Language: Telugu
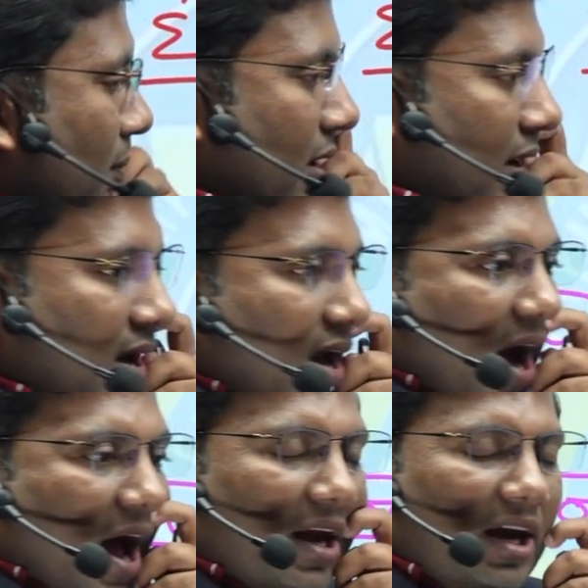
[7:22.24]
నంబర్
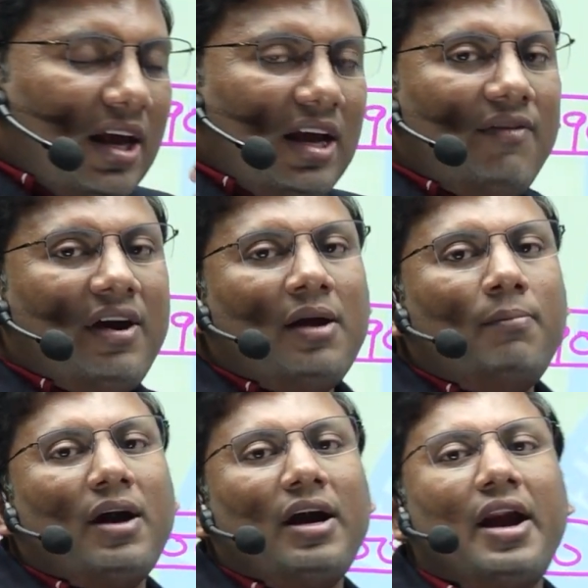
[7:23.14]
అన్ని ఈవెన్
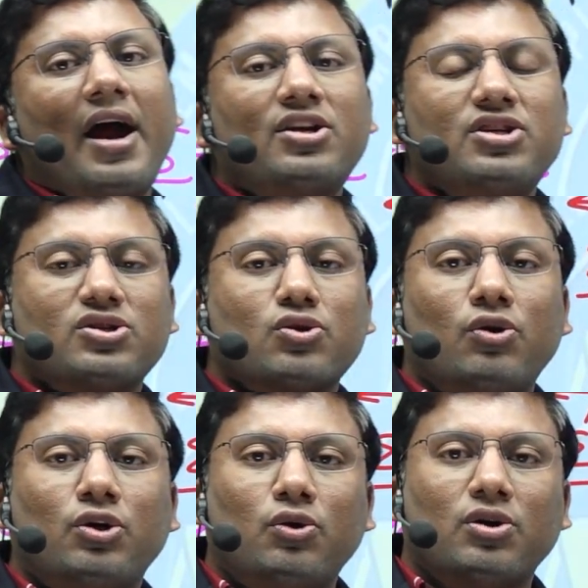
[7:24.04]
నంబర్లను యాడ్
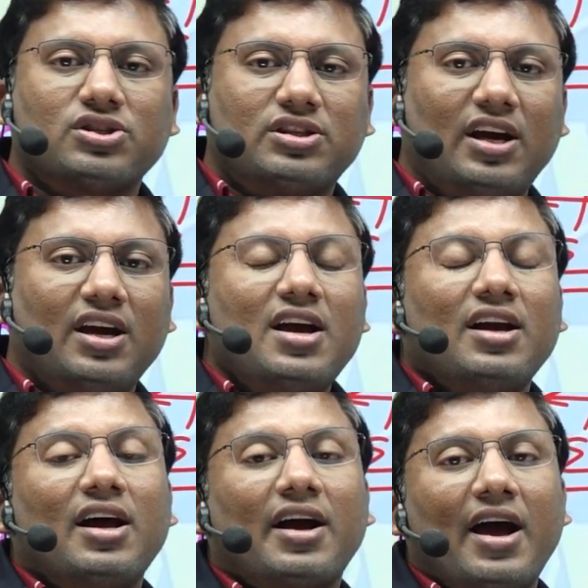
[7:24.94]
చేసుకుంటూ వస్తే
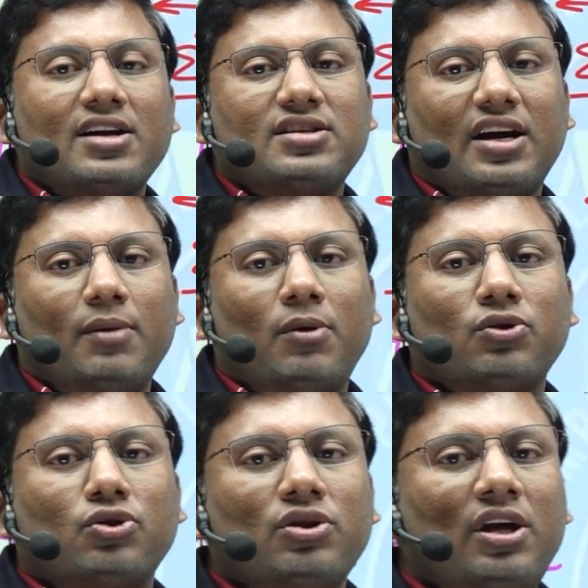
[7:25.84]
నా క్యాన్సర్
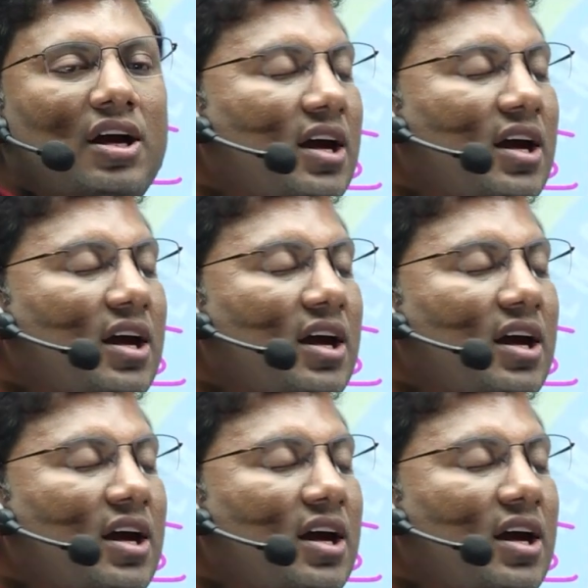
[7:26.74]
ఏమవుతుంది